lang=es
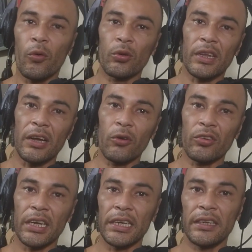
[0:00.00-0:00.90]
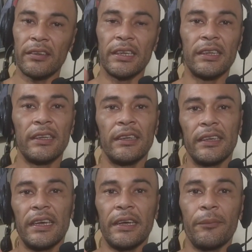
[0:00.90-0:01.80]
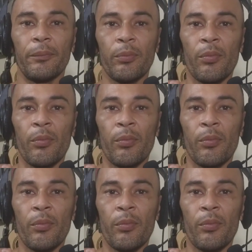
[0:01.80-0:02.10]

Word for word: otra cosa es que